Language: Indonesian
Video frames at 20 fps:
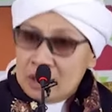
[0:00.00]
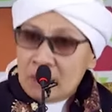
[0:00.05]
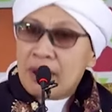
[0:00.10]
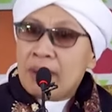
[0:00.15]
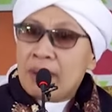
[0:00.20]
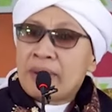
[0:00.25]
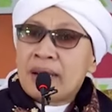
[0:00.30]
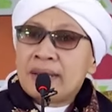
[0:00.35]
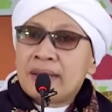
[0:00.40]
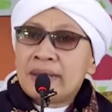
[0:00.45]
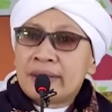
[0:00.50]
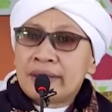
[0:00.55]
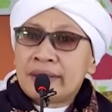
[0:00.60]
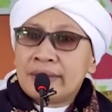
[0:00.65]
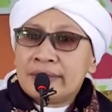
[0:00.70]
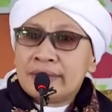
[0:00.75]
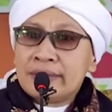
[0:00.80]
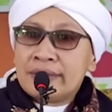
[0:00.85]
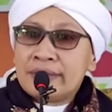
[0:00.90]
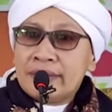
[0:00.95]
Coba
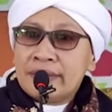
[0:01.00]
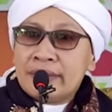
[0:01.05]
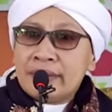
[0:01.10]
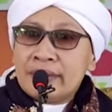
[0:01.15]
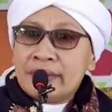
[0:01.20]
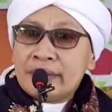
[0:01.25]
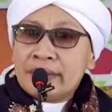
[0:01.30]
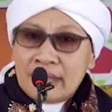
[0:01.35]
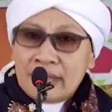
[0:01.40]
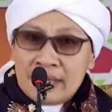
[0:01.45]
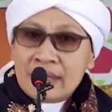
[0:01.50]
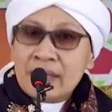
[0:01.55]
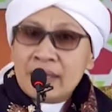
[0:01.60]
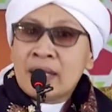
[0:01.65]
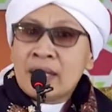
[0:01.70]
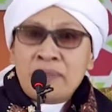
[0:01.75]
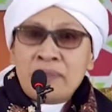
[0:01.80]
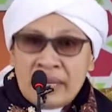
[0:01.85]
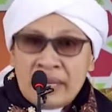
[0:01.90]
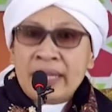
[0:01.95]
perhatikan.
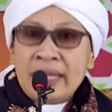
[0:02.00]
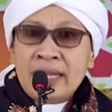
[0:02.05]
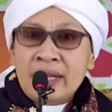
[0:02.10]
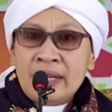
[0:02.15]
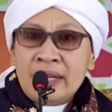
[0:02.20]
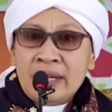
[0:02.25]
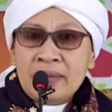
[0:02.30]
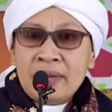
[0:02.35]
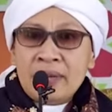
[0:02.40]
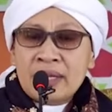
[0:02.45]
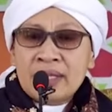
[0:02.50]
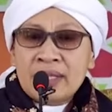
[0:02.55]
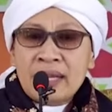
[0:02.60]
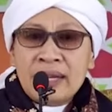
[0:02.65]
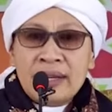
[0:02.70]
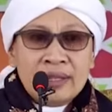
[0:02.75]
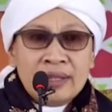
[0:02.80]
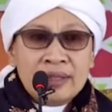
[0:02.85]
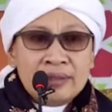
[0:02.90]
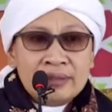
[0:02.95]
Sengaja tak begini ini biar
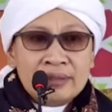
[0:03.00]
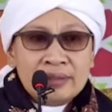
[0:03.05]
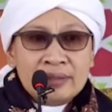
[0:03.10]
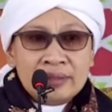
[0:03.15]
sadar.